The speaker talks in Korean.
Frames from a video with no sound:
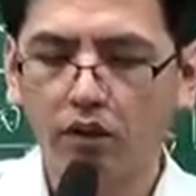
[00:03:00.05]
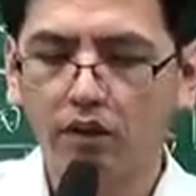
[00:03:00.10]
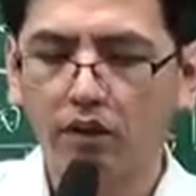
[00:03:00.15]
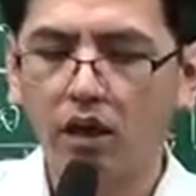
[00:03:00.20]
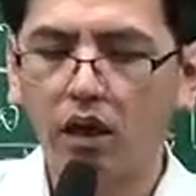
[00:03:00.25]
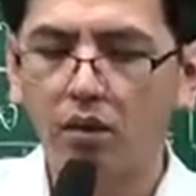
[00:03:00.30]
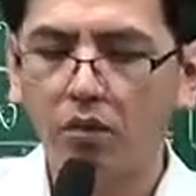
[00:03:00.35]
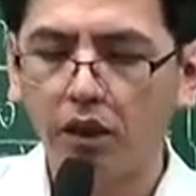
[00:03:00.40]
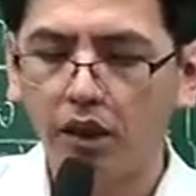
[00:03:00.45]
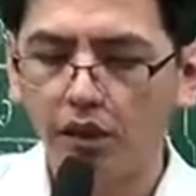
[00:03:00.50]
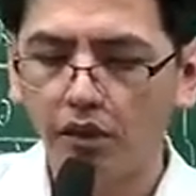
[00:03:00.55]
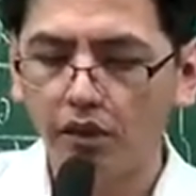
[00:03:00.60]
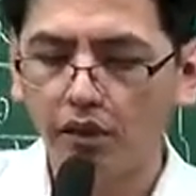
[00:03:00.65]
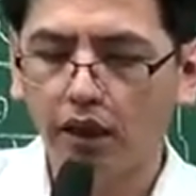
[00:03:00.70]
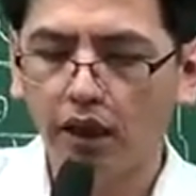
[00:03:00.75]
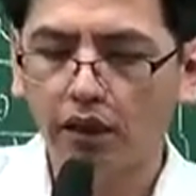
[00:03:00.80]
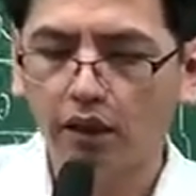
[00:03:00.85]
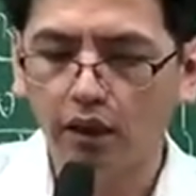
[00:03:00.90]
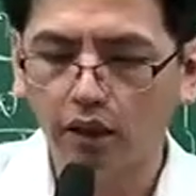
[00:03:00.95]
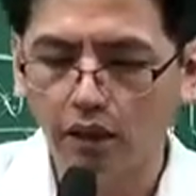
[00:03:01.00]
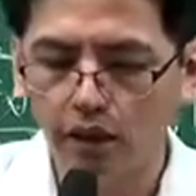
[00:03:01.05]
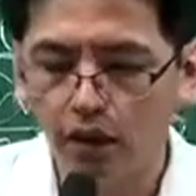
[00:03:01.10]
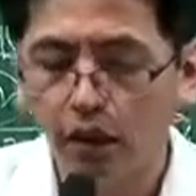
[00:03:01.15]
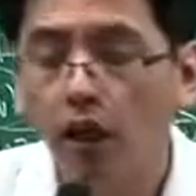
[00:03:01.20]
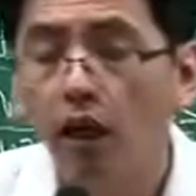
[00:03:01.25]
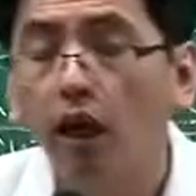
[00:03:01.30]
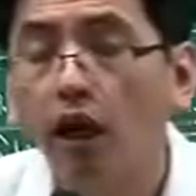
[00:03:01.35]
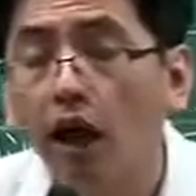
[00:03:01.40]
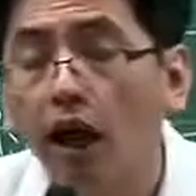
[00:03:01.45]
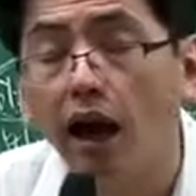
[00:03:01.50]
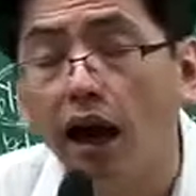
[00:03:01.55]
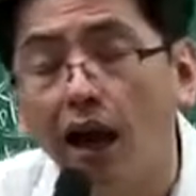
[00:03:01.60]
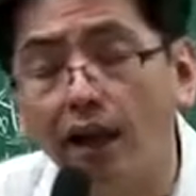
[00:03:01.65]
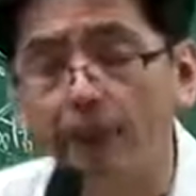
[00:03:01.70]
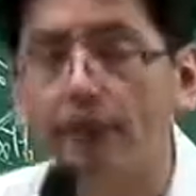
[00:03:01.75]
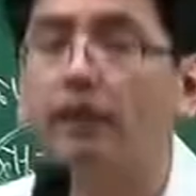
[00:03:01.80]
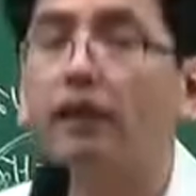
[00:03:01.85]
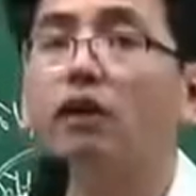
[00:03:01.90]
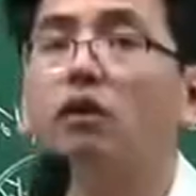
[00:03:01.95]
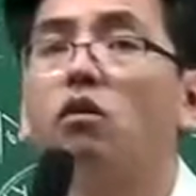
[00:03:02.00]
사업이 시행되지
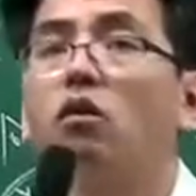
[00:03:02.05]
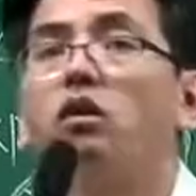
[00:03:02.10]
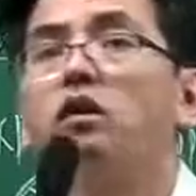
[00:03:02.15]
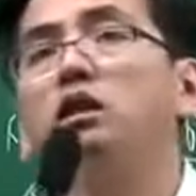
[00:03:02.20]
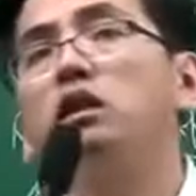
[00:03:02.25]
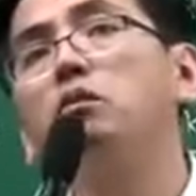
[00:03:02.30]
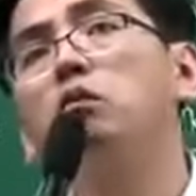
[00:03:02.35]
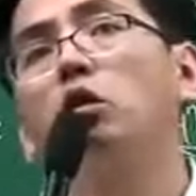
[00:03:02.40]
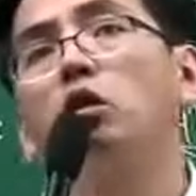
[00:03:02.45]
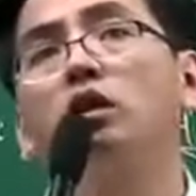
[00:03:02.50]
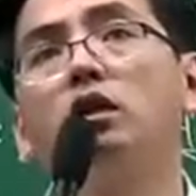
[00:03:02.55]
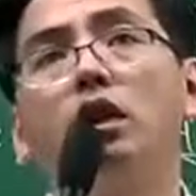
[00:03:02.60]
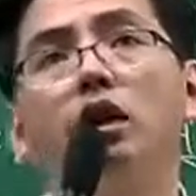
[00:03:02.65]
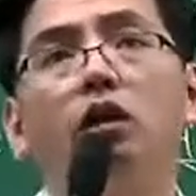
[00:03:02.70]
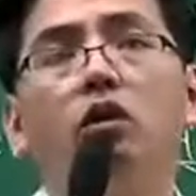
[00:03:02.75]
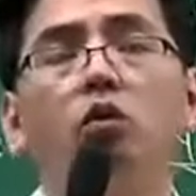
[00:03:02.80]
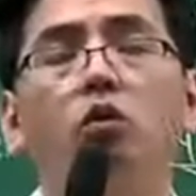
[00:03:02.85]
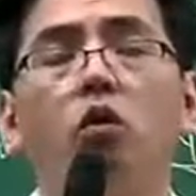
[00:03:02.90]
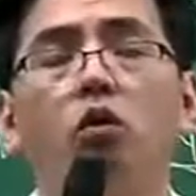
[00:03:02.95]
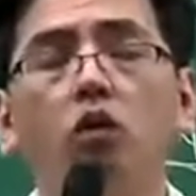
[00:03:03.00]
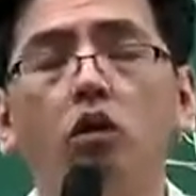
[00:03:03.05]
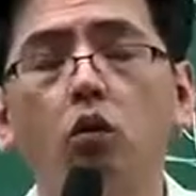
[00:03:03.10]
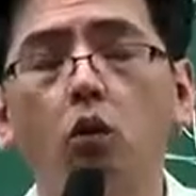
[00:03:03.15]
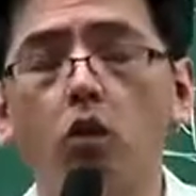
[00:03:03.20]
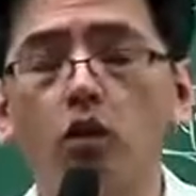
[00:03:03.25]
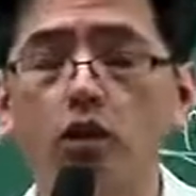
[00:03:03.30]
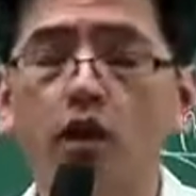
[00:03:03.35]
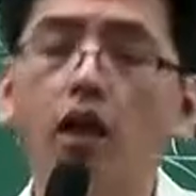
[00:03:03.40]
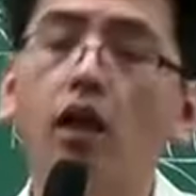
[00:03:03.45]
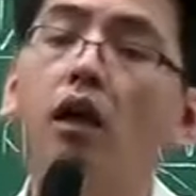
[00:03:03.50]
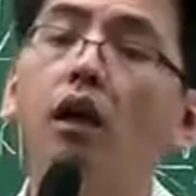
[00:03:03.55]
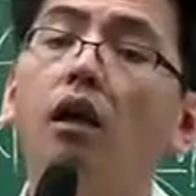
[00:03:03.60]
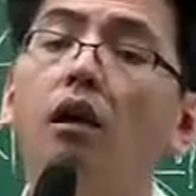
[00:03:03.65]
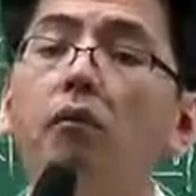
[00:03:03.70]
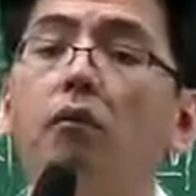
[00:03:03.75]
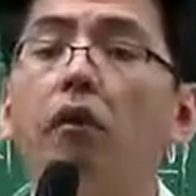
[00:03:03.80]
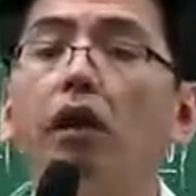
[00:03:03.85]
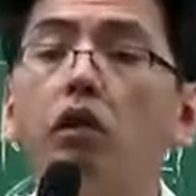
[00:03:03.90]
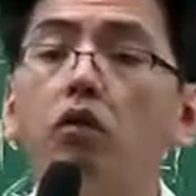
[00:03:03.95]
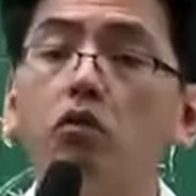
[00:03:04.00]
아니하고 지목이 되인 토지 소유자
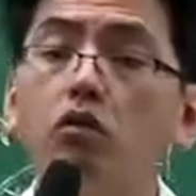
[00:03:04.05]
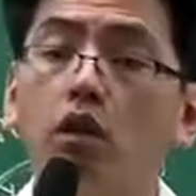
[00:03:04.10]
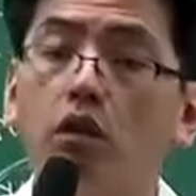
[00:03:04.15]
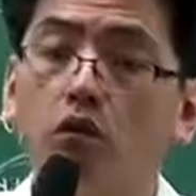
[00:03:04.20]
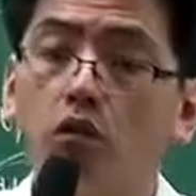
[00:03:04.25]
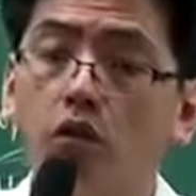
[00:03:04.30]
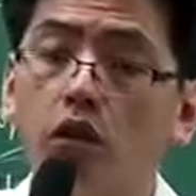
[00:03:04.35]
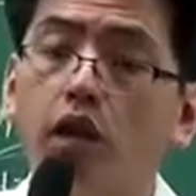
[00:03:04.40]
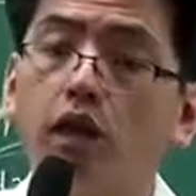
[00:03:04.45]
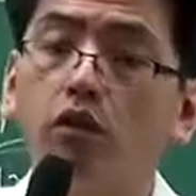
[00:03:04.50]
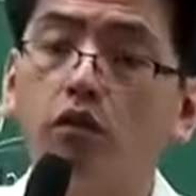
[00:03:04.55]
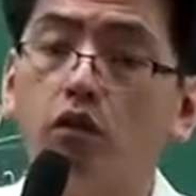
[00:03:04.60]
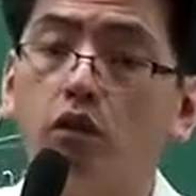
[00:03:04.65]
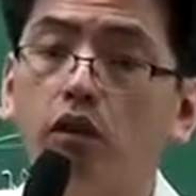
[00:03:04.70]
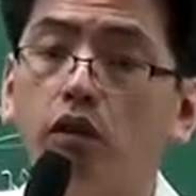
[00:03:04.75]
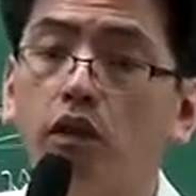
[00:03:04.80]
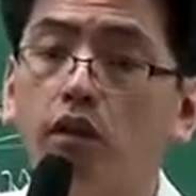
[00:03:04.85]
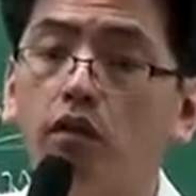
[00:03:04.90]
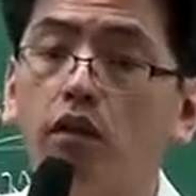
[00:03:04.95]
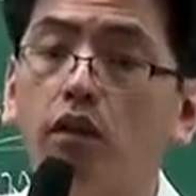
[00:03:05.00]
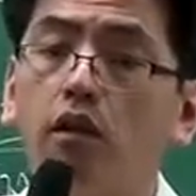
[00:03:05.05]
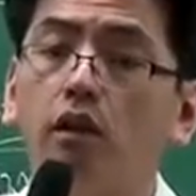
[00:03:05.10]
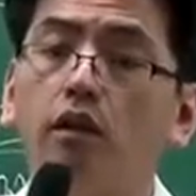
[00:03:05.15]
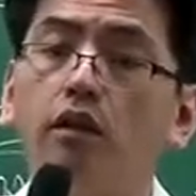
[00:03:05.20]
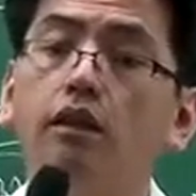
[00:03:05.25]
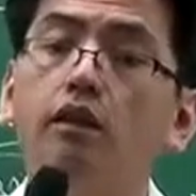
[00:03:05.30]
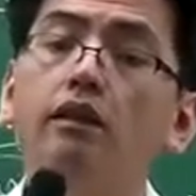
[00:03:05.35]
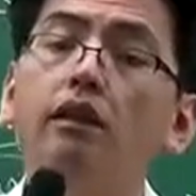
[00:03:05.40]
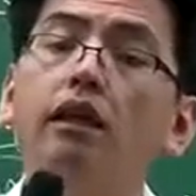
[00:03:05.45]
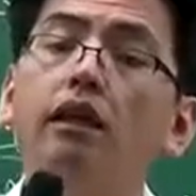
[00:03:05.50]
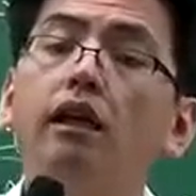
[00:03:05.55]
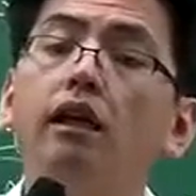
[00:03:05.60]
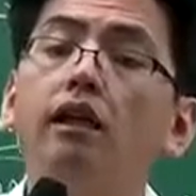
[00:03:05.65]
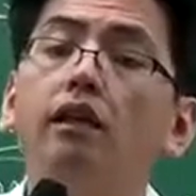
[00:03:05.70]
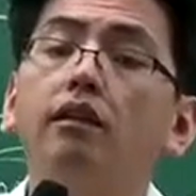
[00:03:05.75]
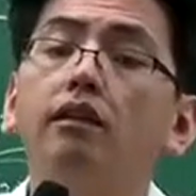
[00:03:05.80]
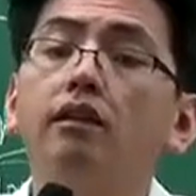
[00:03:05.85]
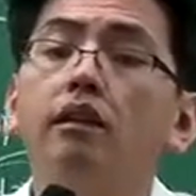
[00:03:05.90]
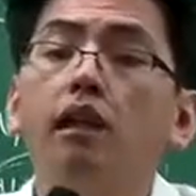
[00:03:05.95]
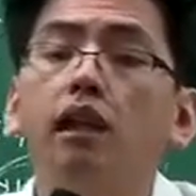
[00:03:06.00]
매수 청구를 할 수 있다 해서 이제
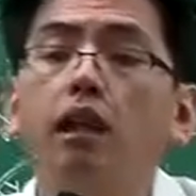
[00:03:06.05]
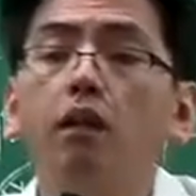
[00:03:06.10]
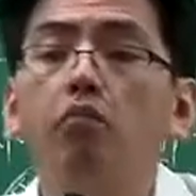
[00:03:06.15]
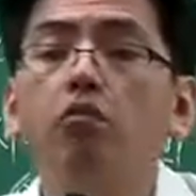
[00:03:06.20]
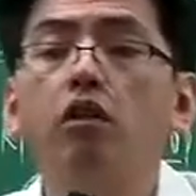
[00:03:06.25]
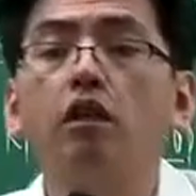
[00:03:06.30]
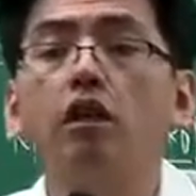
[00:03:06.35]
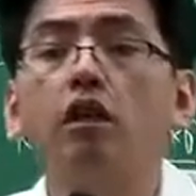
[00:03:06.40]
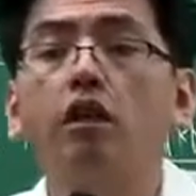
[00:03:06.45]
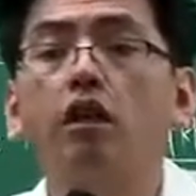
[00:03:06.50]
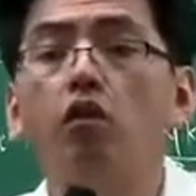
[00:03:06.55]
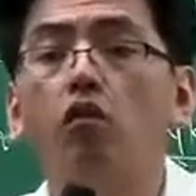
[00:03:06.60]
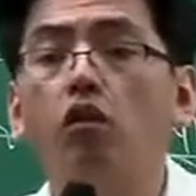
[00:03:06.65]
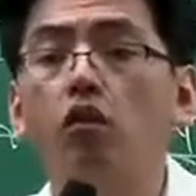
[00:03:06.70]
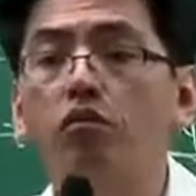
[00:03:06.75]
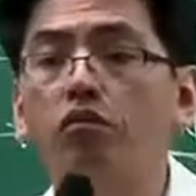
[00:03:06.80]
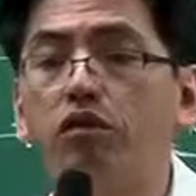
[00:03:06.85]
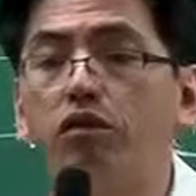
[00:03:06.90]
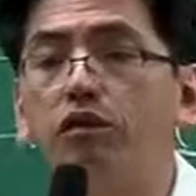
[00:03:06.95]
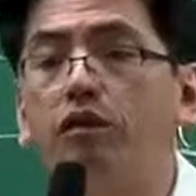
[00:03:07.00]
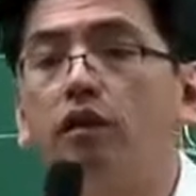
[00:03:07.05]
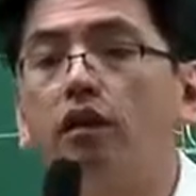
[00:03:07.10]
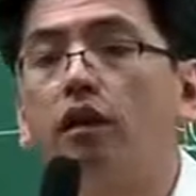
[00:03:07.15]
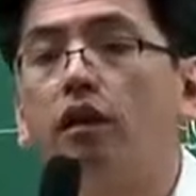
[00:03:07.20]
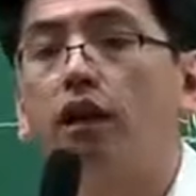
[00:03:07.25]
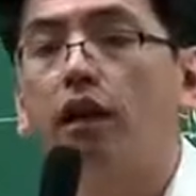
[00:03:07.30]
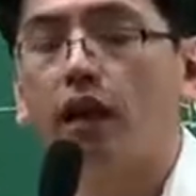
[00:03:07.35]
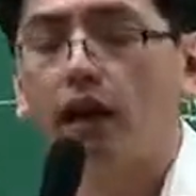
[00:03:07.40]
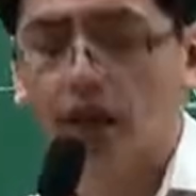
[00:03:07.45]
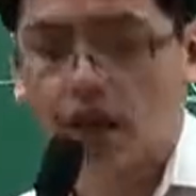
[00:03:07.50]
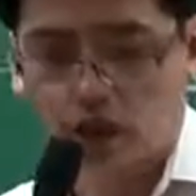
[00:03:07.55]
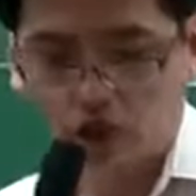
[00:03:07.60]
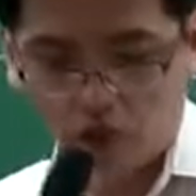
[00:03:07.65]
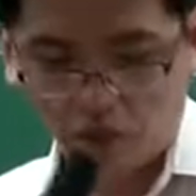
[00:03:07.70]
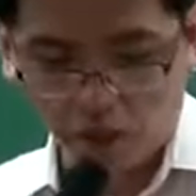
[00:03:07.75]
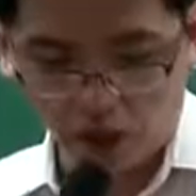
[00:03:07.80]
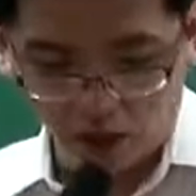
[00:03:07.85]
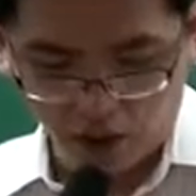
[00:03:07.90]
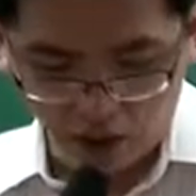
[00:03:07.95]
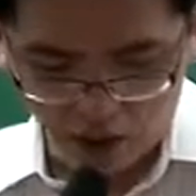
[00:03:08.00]
세분화된 내용을 분석을 하게
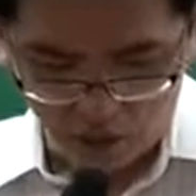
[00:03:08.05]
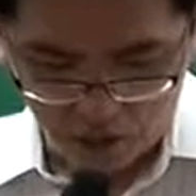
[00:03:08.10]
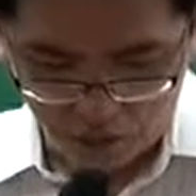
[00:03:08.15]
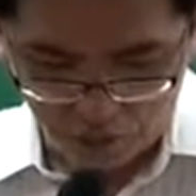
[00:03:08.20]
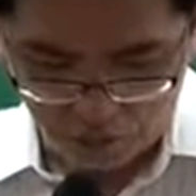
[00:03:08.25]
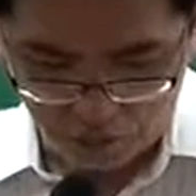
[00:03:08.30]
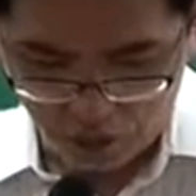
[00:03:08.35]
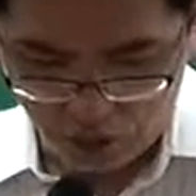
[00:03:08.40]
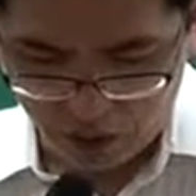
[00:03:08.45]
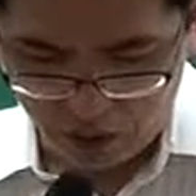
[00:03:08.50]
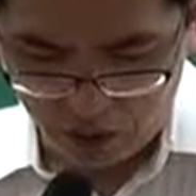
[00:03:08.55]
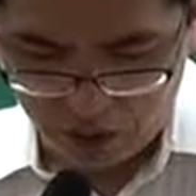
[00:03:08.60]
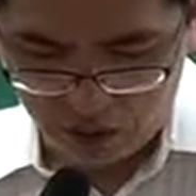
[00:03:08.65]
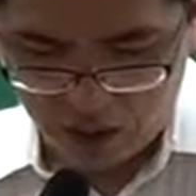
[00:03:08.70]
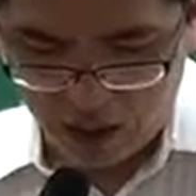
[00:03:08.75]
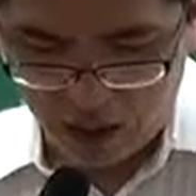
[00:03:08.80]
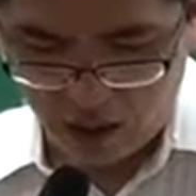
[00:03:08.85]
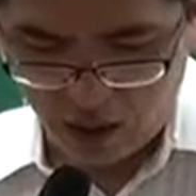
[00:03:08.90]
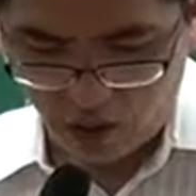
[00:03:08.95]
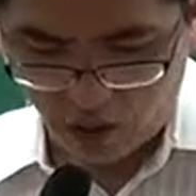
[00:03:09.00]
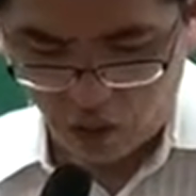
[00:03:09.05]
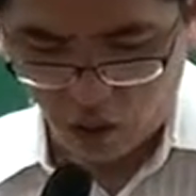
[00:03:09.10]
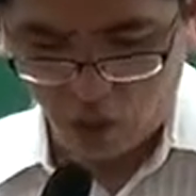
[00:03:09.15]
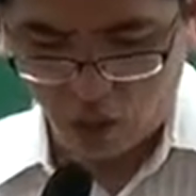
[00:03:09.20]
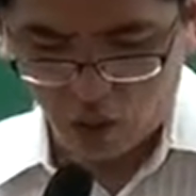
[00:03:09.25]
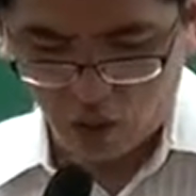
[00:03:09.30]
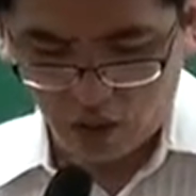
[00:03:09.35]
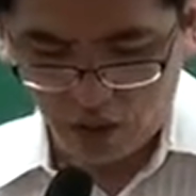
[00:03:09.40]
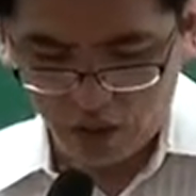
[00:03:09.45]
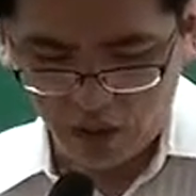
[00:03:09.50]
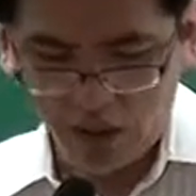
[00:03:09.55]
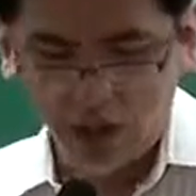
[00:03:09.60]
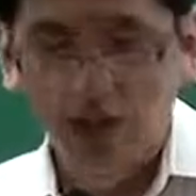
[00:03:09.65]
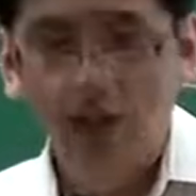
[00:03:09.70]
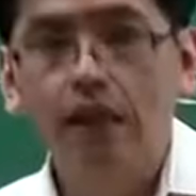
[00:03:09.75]
되면 첫 번째 요건